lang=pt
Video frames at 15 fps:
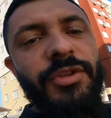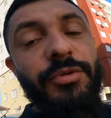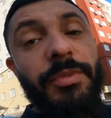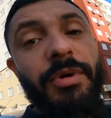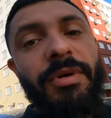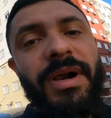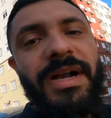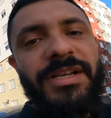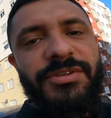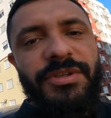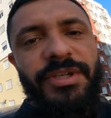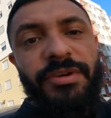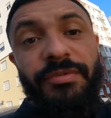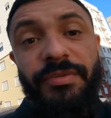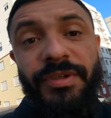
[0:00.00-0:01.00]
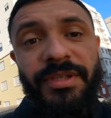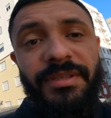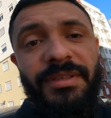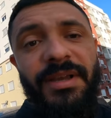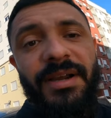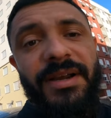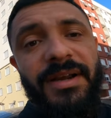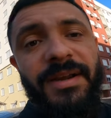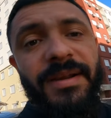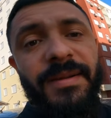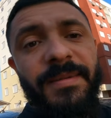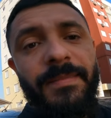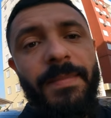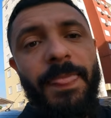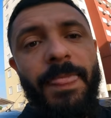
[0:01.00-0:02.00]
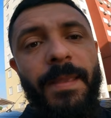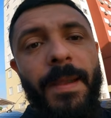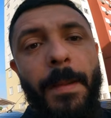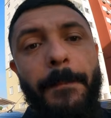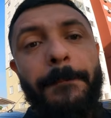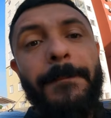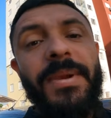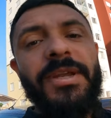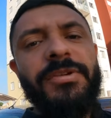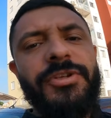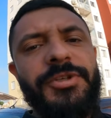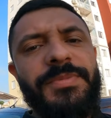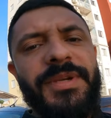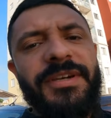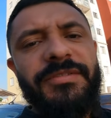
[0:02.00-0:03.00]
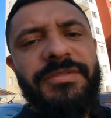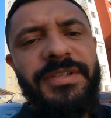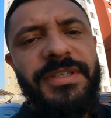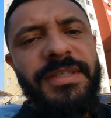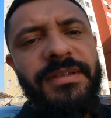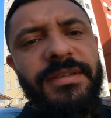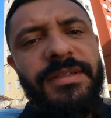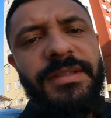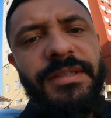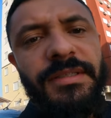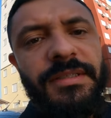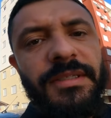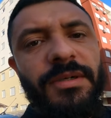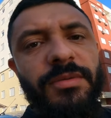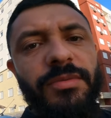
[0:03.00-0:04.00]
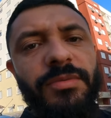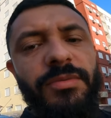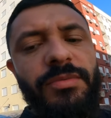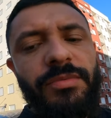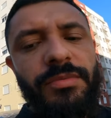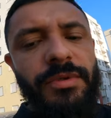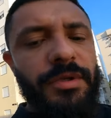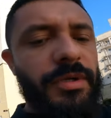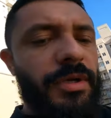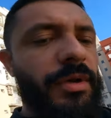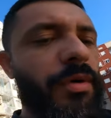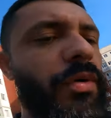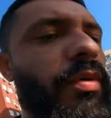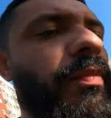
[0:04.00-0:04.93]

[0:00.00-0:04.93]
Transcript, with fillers: No meu caso ali eu vi que tá menos de meia vida, então eu